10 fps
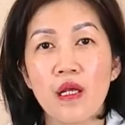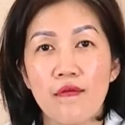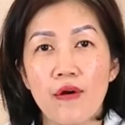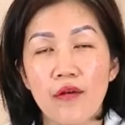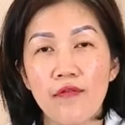
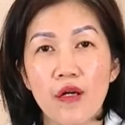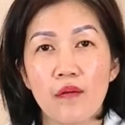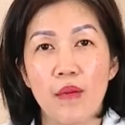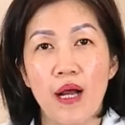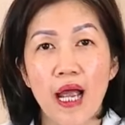và cái
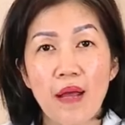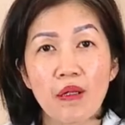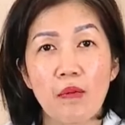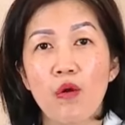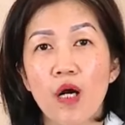việc mà ghép
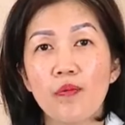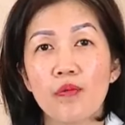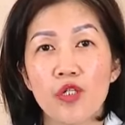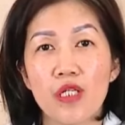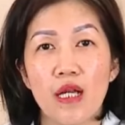tế bào gốc
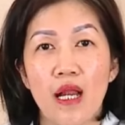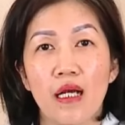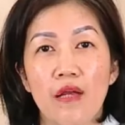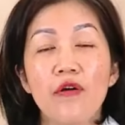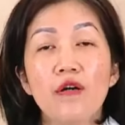nó chỉ là
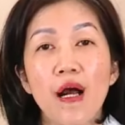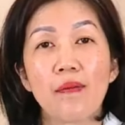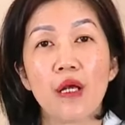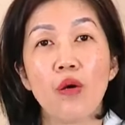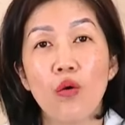cái phương
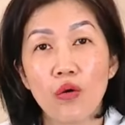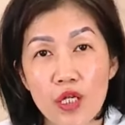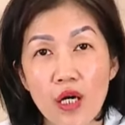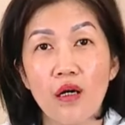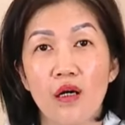pháp để hỗ
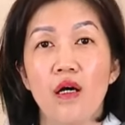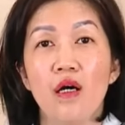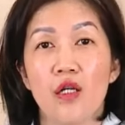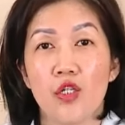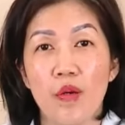trợ
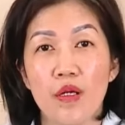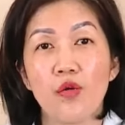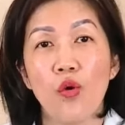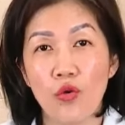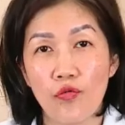cho bệnh
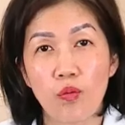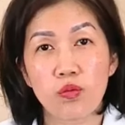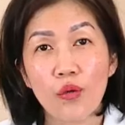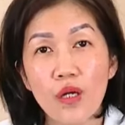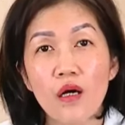nhân hồi phục
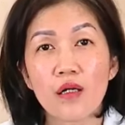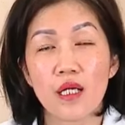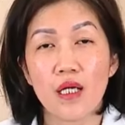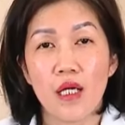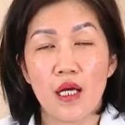tốt hơn
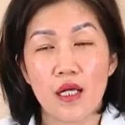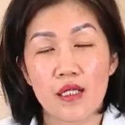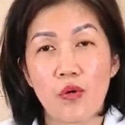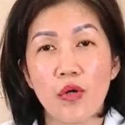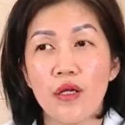ờ,
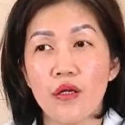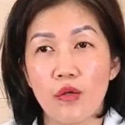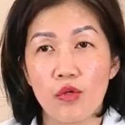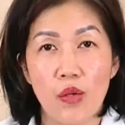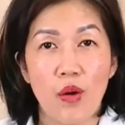sau khi được
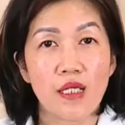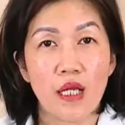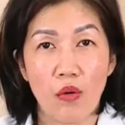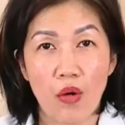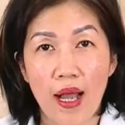điều trị hóa trị
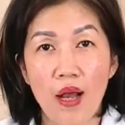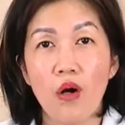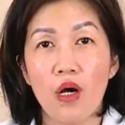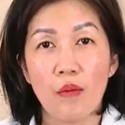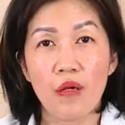liều cao
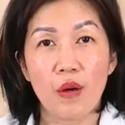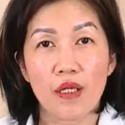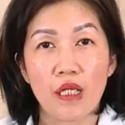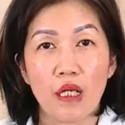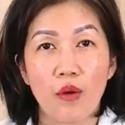bởi vì hóa
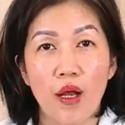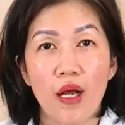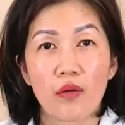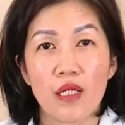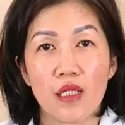trị liều
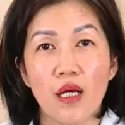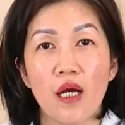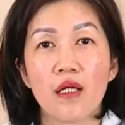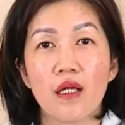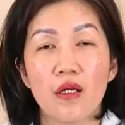cao thì sẽ
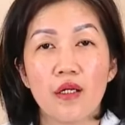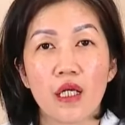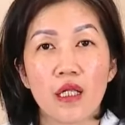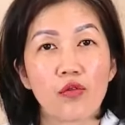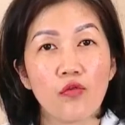gây nên những
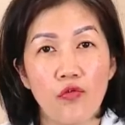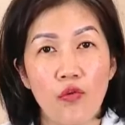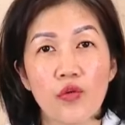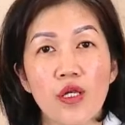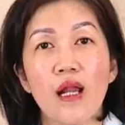cái tác dụng
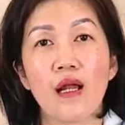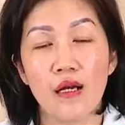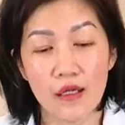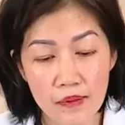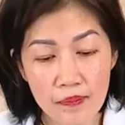phụ rất là
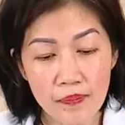lớn